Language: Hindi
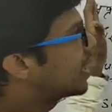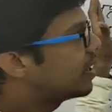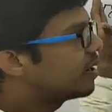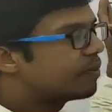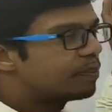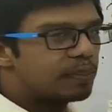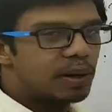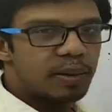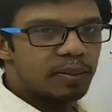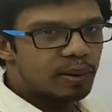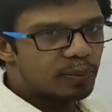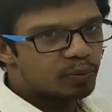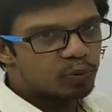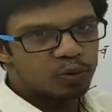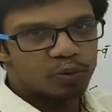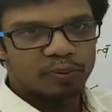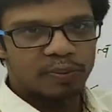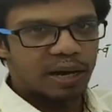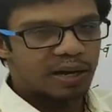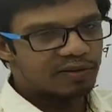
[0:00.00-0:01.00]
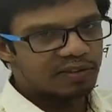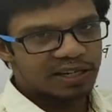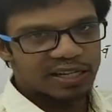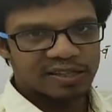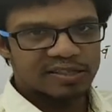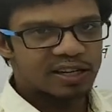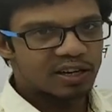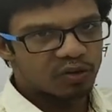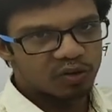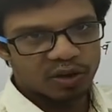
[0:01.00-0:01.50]
है मैम आपको बाल
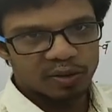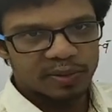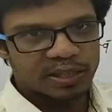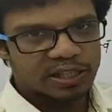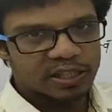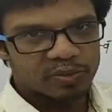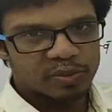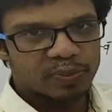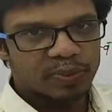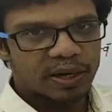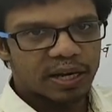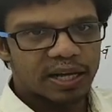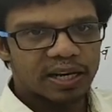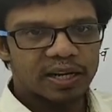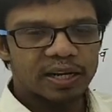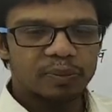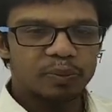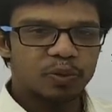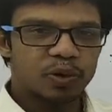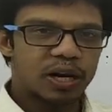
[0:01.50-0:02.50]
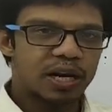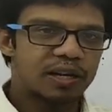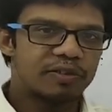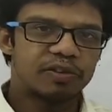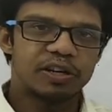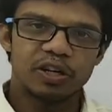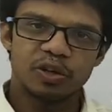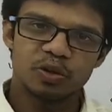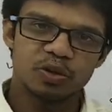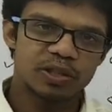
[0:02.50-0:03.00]
विकास रेगुलर बेसिस पे पढ़ा रहे हैं पुराने
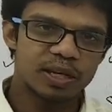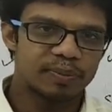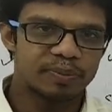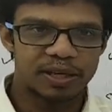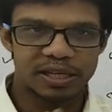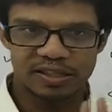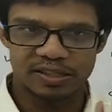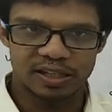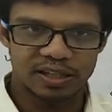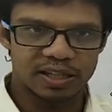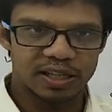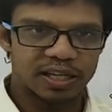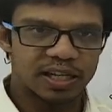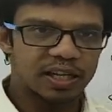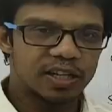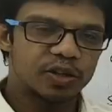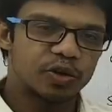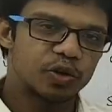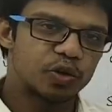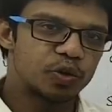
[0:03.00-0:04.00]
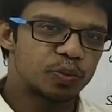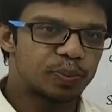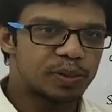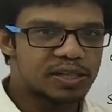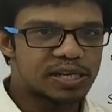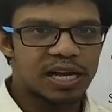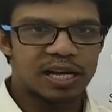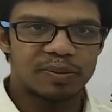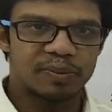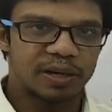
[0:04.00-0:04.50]
वीडियोस आप देख सकते हैं यूट्यूब पे
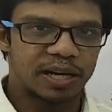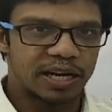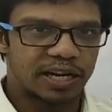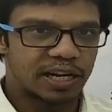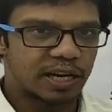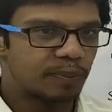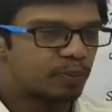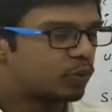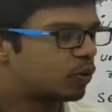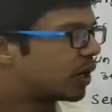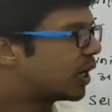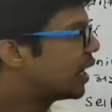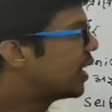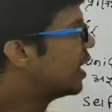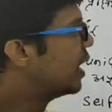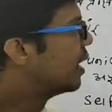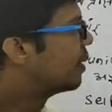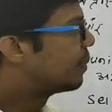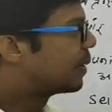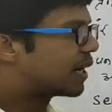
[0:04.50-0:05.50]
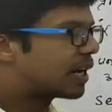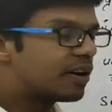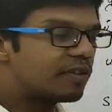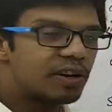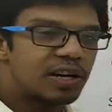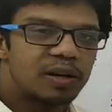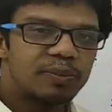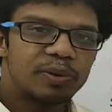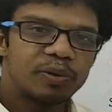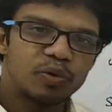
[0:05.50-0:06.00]
सारे मिलेंगे आपको है ना
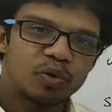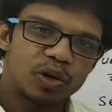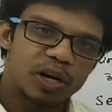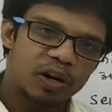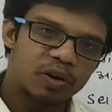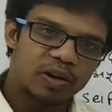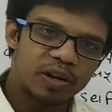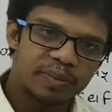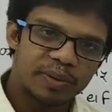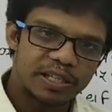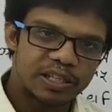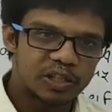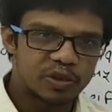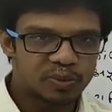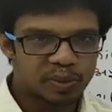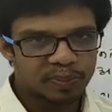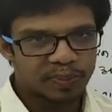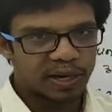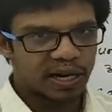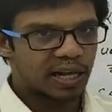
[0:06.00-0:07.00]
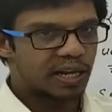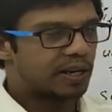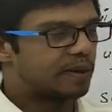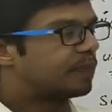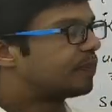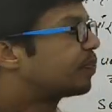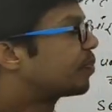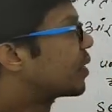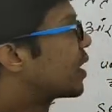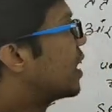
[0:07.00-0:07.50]
पर्यावरण भी वो रेगुलर बेसिस पे पढ़ा रहे
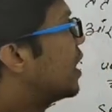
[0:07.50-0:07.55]
हैं